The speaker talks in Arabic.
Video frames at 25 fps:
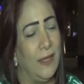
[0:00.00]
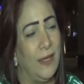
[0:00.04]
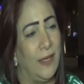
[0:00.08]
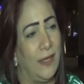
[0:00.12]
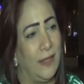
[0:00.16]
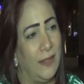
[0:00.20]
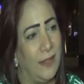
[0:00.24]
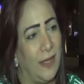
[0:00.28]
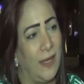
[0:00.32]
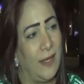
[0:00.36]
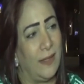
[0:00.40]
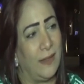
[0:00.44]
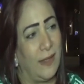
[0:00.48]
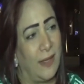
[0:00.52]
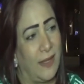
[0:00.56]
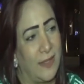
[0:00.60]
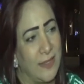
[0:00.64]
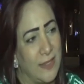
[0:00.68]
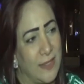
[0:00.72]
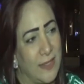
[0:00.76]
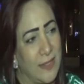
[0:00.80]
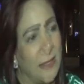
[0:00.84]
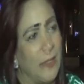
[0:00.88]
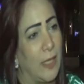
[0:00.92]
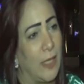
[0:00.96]
ان احنا
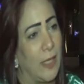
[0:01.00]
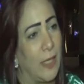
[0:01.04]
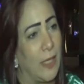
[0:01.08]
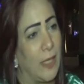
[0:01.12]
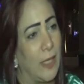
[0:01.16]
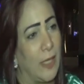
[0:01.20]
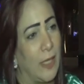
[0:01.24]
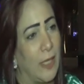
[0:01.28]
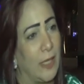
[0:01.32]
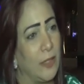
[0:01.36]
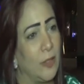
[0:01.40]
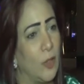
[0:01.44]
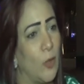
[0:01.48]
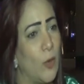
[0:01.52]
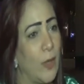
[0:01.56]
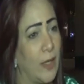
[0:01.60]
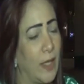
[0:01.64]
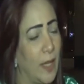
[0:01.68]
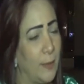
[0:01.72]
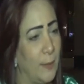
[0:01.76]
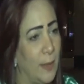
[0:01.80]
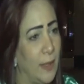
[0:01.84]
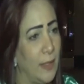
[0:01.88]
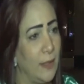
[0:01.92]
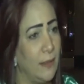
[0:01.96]
عايزين نقابله لان هو
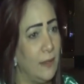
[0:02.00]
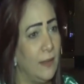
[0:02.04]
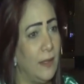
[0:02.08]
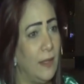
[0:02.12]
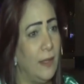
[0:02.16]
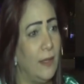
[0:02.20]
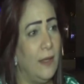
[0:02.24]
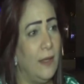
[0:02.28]
كمان